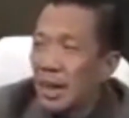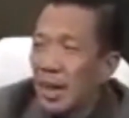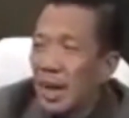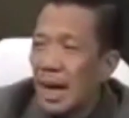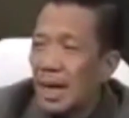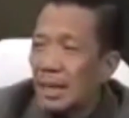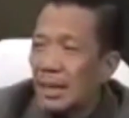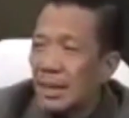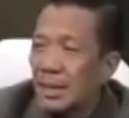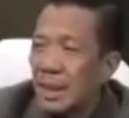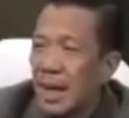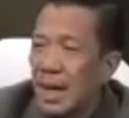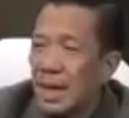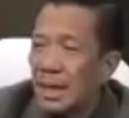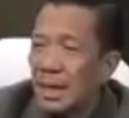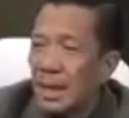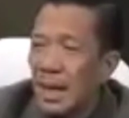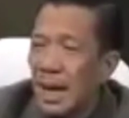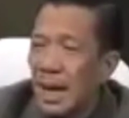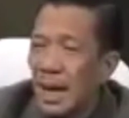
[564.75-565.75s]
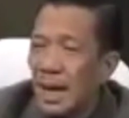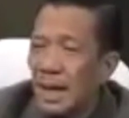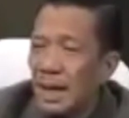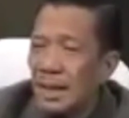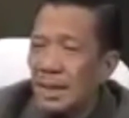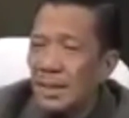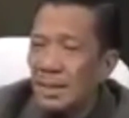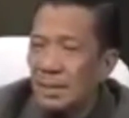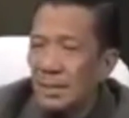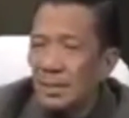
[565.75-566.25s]
Kantal
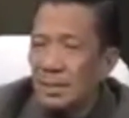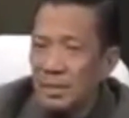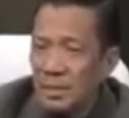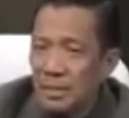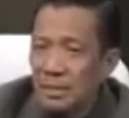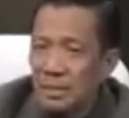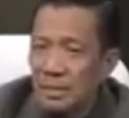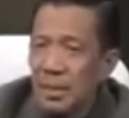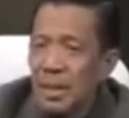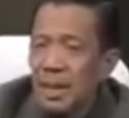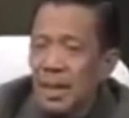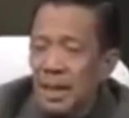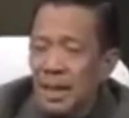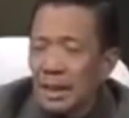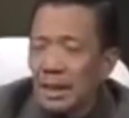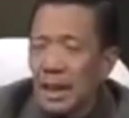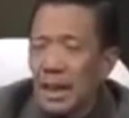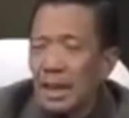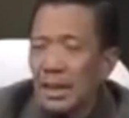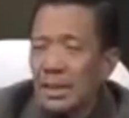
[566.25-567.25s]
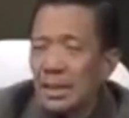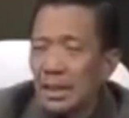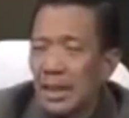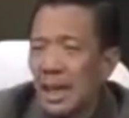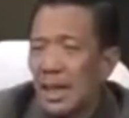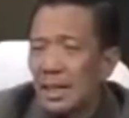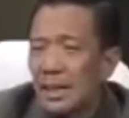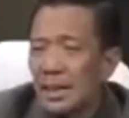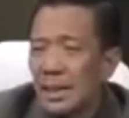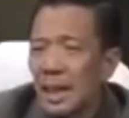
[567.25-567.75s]
Galyo.
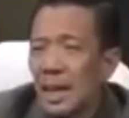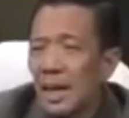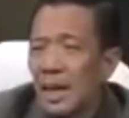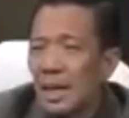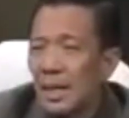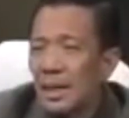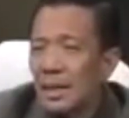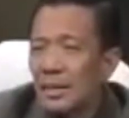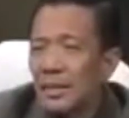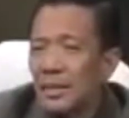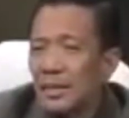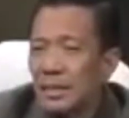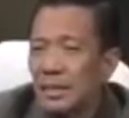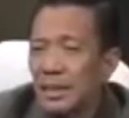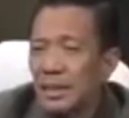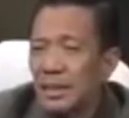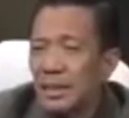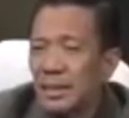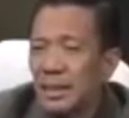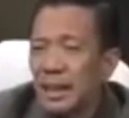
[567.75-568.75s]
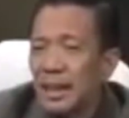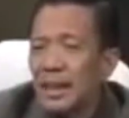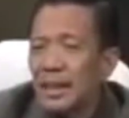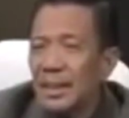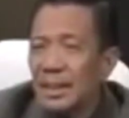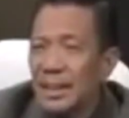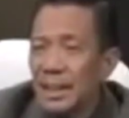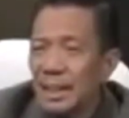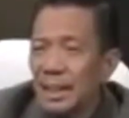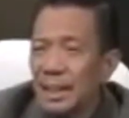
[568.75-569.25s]
Canta el gallo con
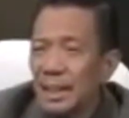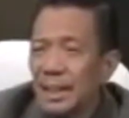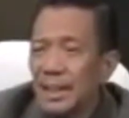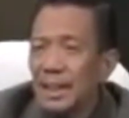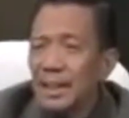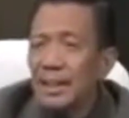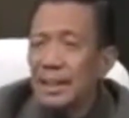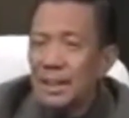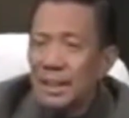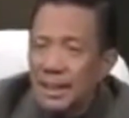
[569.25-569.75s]
el kiri,